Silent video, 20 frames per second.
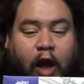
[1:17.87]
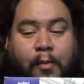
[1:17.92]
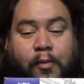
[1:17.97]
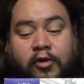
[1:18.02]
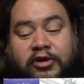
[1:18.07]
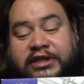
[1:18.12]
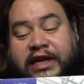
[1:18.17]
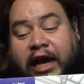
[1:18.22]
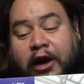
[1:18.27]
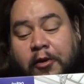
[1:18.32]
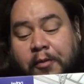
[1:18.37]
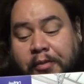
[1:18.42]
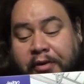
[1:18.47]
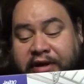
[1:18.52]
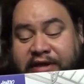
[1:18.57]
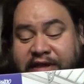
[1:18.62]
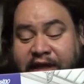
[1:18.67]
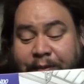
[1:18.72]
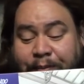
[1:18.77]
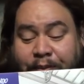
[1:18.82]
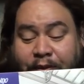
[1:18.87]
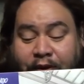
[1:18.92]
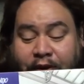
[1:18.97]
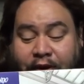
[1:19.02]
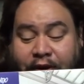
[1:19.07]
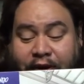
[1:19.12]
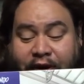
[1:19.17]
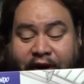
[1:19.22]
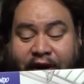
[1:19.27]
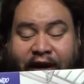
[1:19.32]
Música compuesta
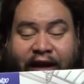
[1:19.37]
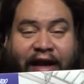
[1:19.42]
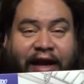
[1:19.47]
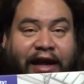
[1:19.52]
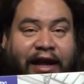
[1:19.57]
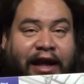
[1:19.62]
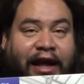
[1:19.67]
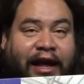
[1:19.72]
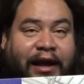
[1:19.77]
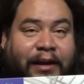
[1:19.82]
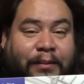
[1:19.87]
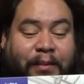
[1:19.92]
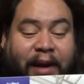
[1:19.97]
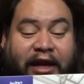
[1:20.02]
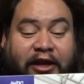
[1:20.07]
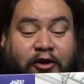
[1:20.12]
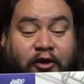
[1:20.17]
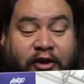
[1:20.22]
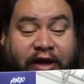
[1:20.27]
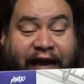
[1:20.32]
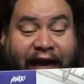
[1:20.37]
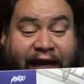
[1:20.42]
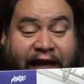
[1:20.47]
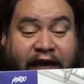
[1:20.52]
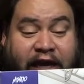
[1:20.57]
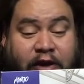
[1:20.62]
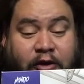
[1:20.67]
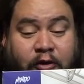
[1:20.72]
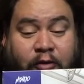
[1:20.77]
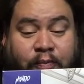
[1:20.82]
por Michael
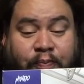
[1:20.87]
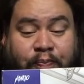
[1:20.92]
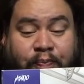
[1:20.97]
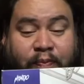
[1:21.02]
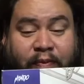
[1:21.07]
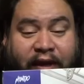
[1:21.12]
Giacchino.